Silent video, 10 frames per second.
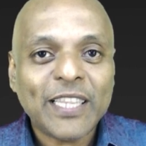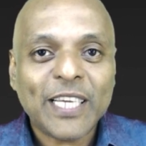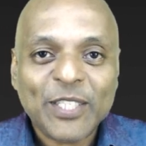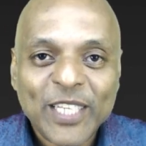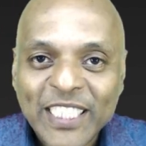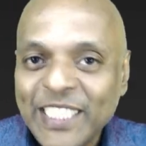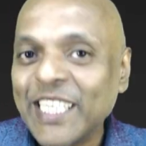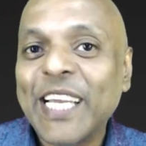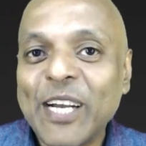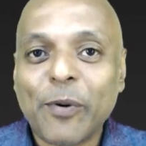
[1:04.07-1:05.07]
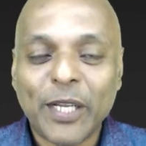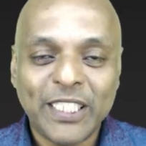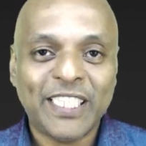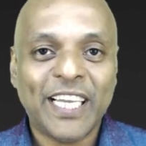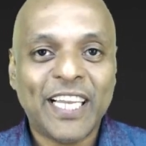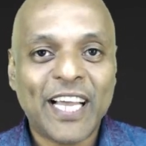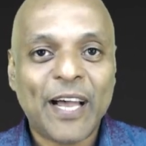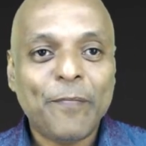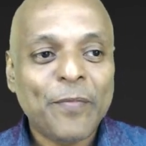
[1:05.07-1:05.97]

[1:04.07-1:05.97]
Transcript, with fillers: அந்த ட்ரஸ்ட்டை நீங்கள் உடச்சிட்டிங்கன்னா